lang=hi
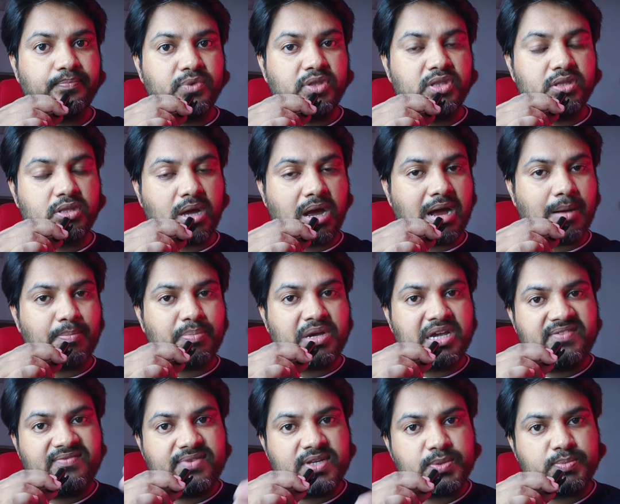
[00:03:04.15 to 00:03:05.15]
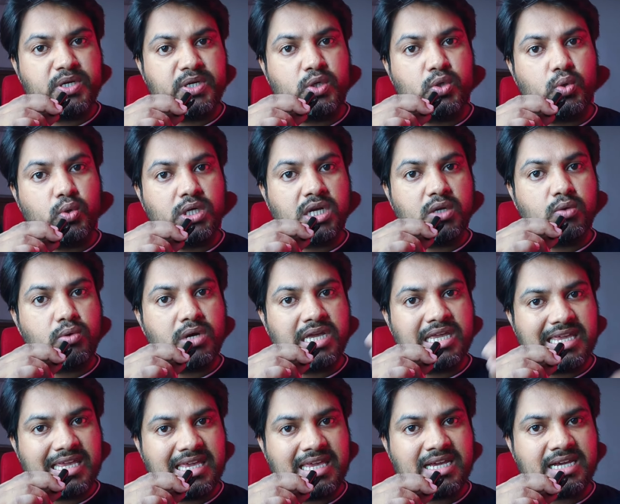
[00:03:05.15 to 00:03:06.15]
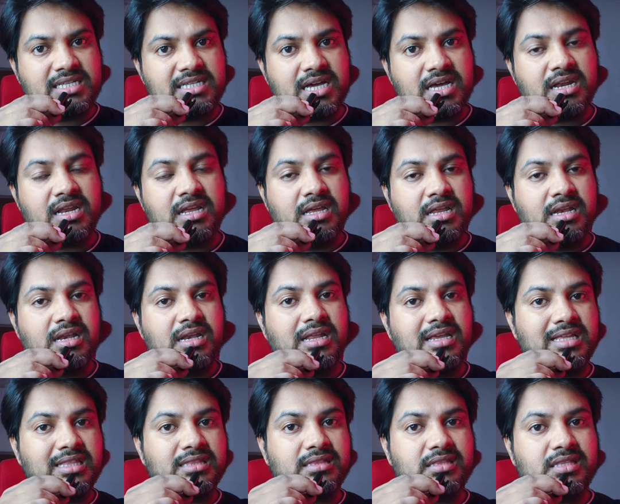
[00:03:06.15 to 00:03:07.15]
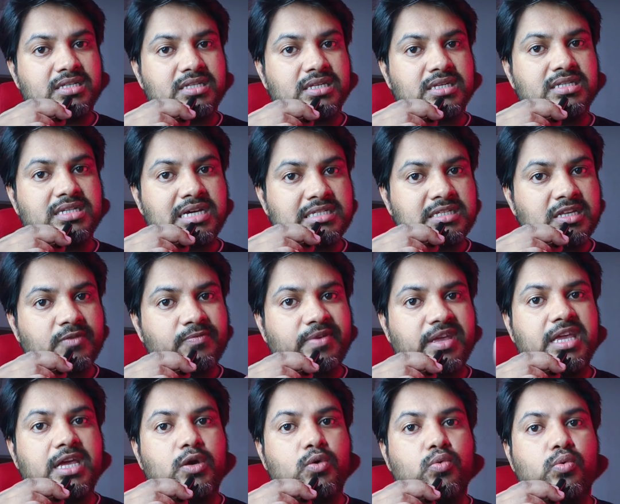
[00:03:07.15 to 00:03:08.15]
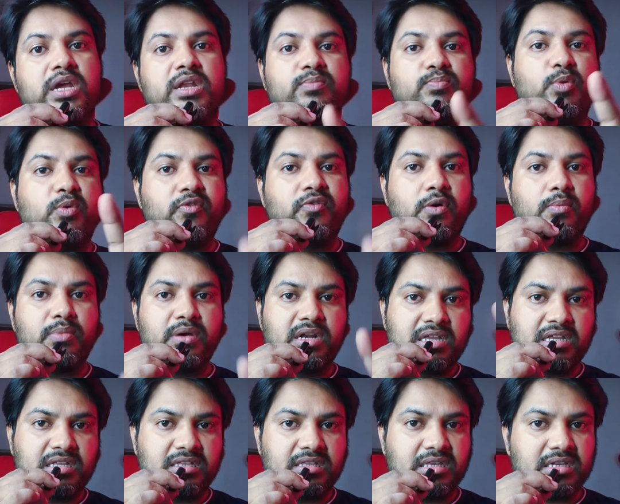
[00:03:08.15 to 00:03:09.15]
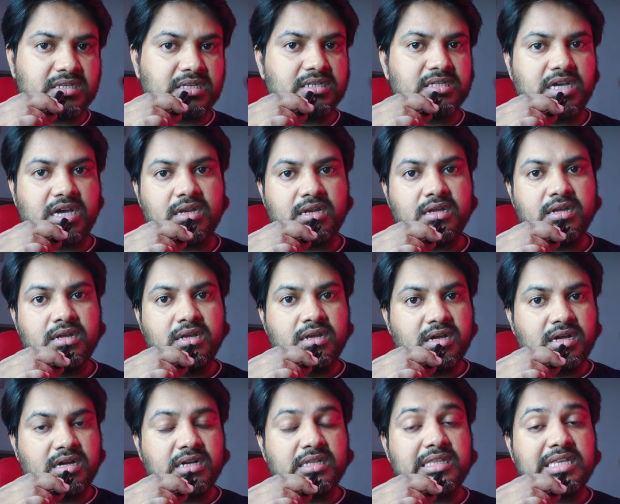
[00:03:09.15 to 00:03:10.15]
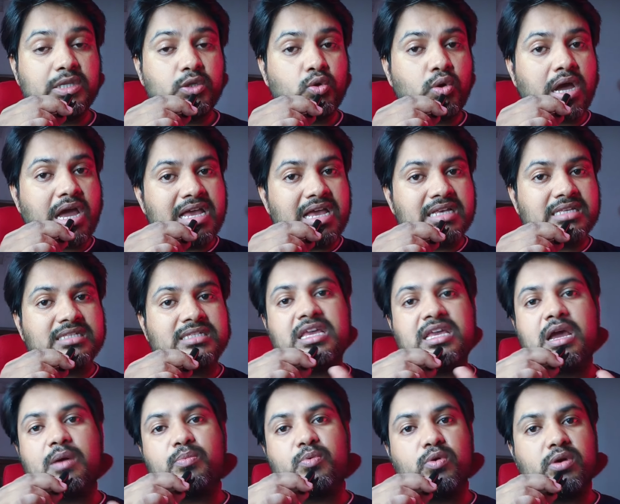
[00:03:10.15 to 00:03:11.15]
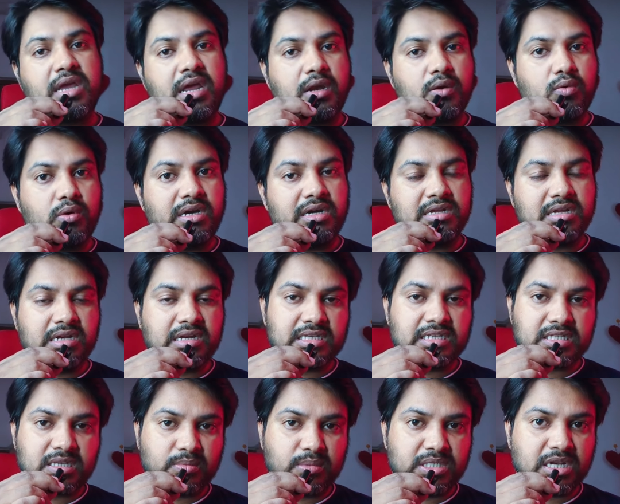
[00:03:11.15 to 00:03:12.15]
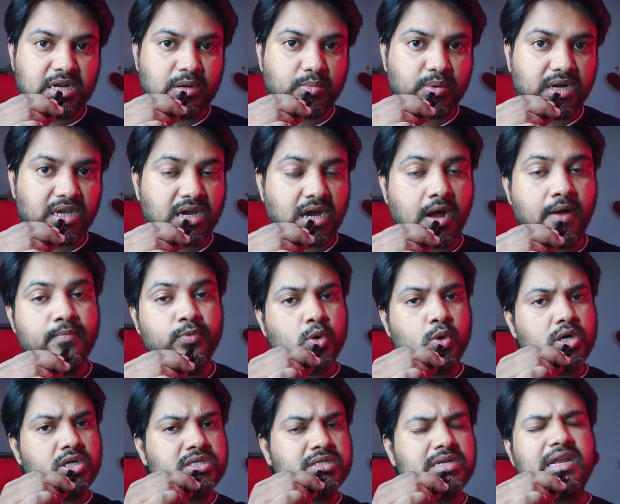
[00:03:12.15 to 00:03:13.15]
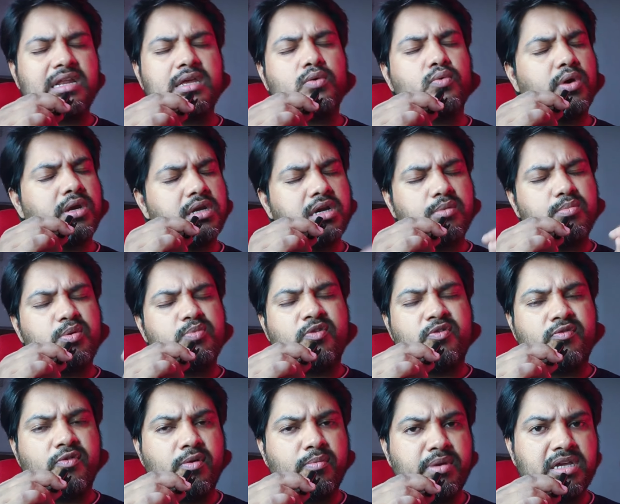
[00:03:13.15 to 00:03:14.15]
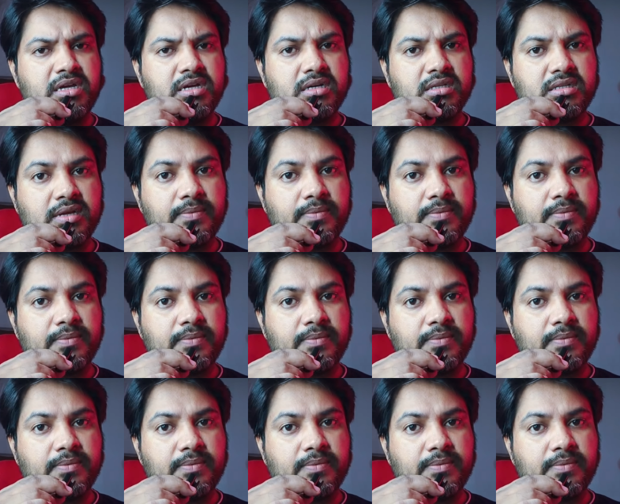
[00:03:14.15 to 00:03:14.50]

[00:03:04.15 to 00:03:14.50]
तो आपका इन्वेस्टमेंट टोटल हुआ एक हजार लेकिन दस हजार सिर्फ एक क्वाइन परफॉर्म करके दस हजार कर दिया तो ऐसे आपको कैलकुलेट करके समझना पड़ेगा और सारे क्वाइन कभी परफॉर्म नहीं करते